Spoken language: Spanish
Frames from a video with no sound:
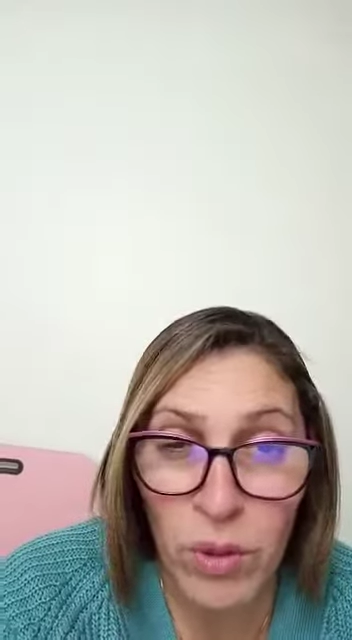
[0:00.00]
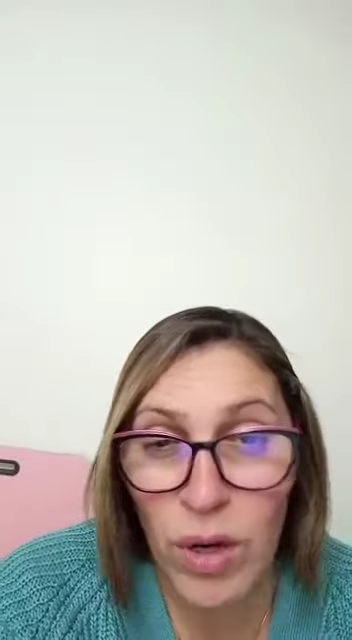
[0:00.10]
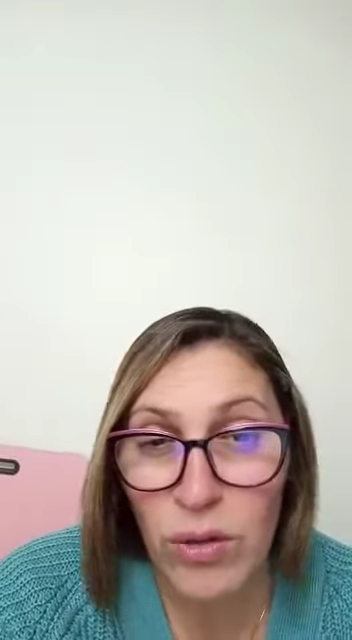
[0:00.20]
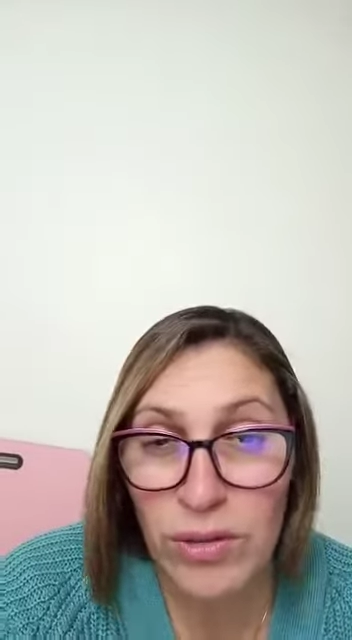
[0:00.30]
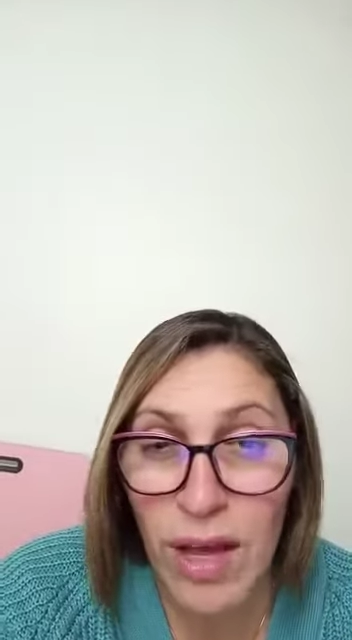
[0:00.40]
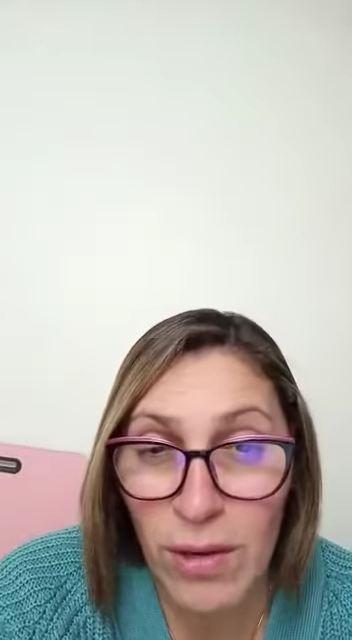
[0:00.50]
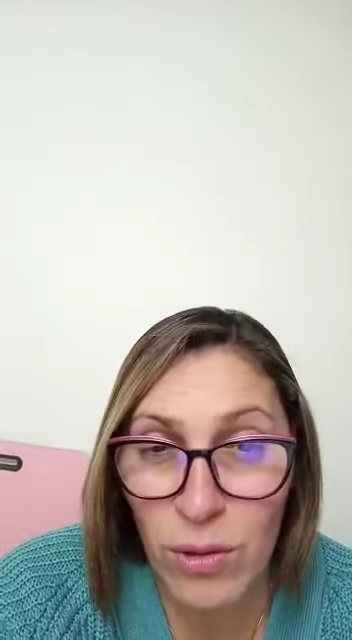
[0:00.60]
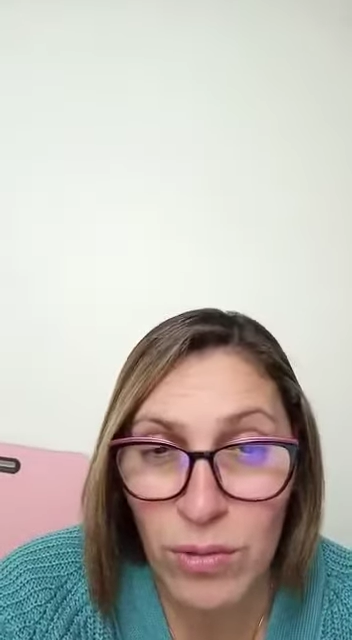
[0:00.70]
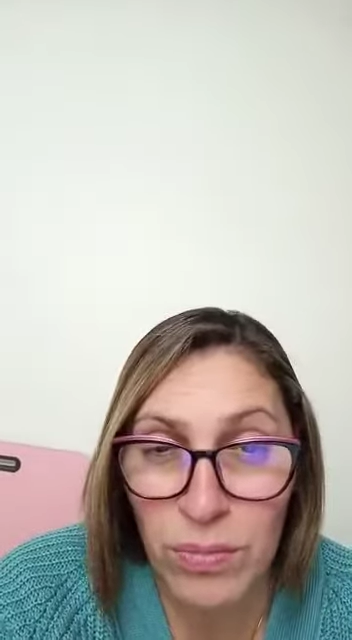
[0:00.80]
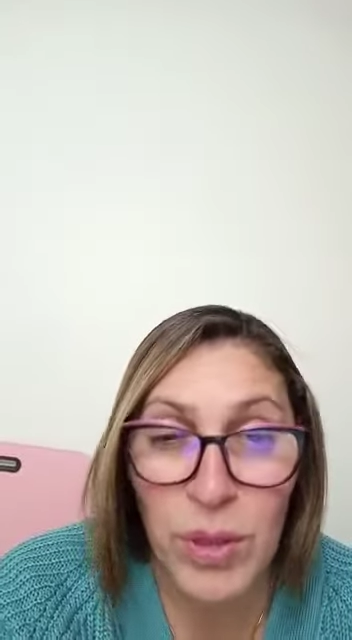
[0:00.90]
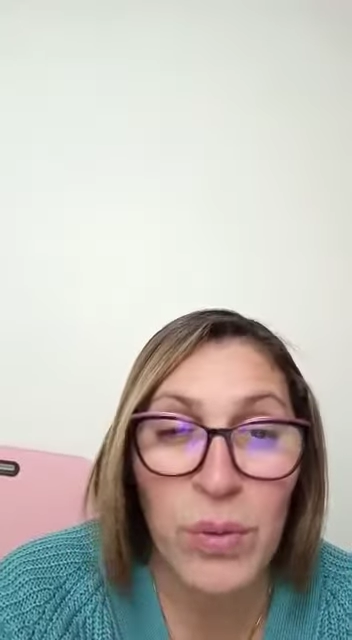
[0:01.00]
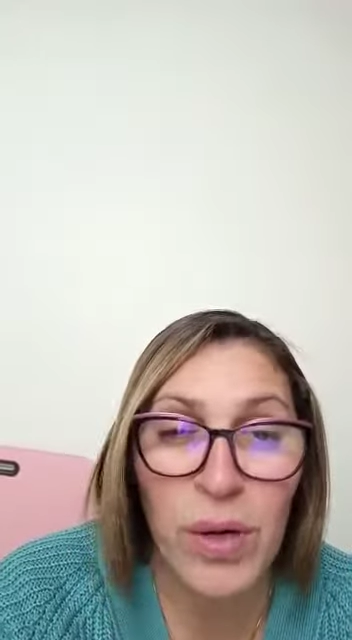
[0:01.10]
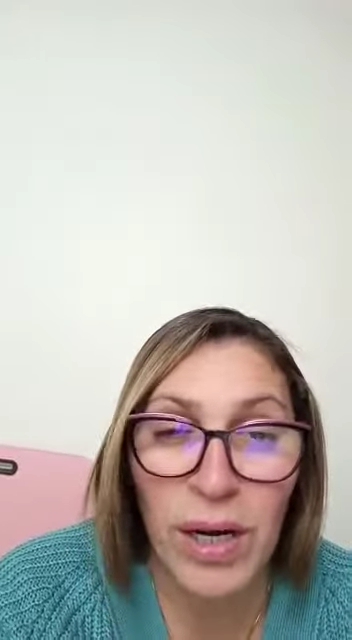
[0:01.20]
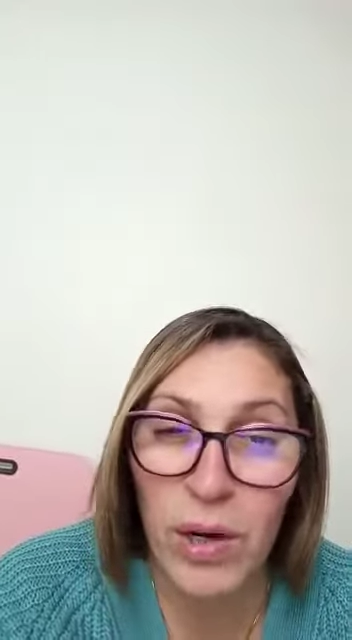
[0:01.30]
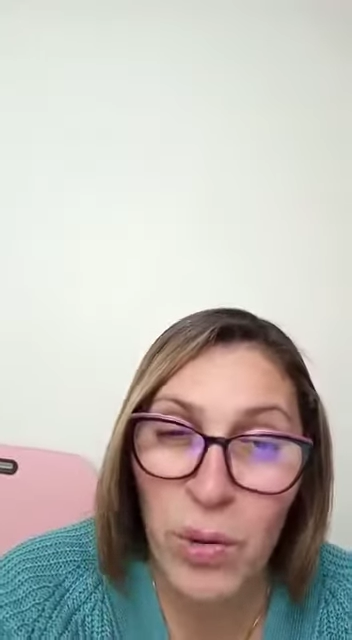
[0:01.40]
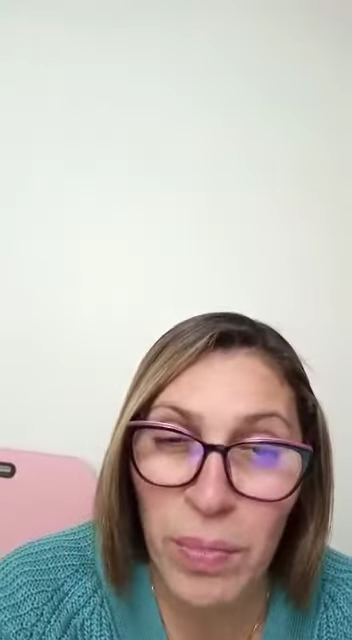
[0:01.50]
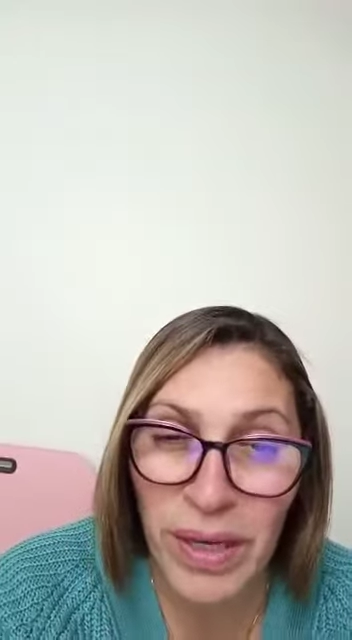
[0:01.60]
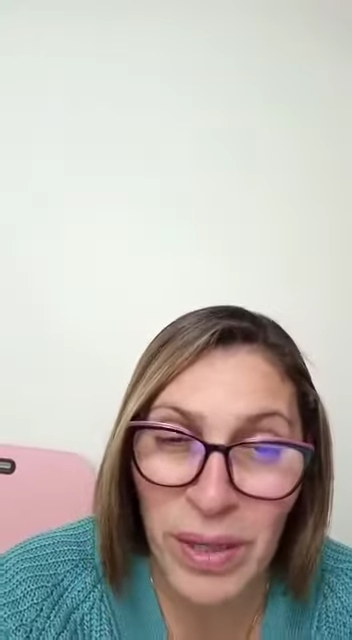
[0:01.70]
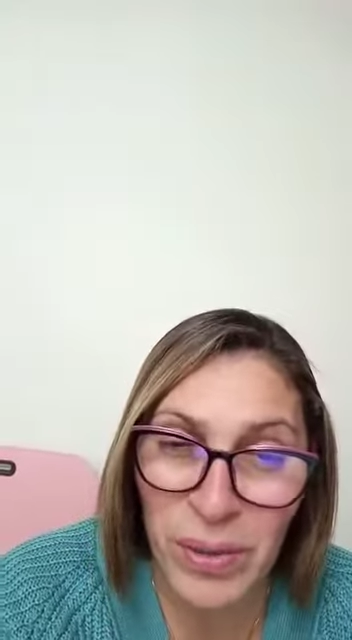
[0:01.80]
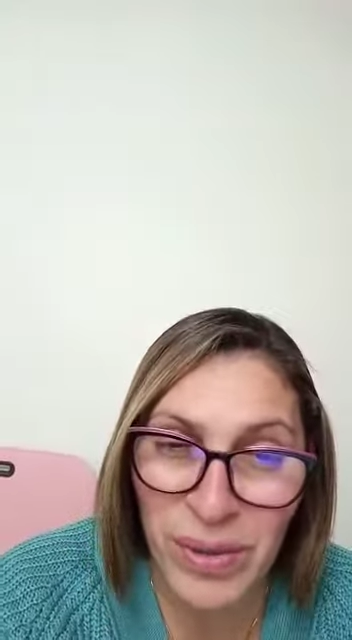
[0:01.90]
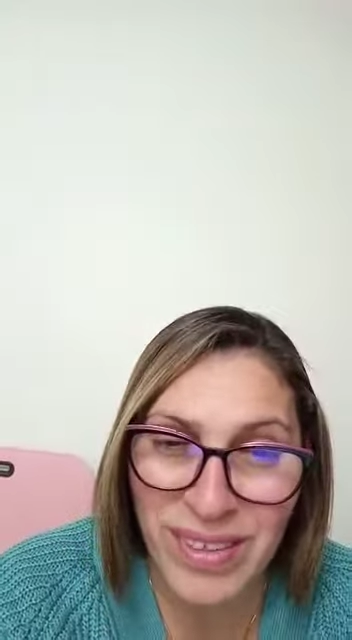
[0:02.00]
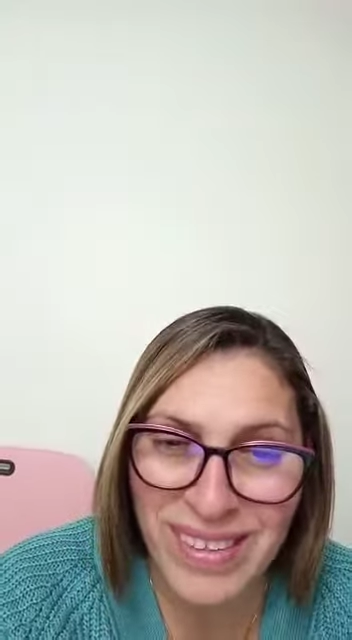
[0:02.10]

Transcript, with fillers: no a los sanos, vino a buscar a los pecadores,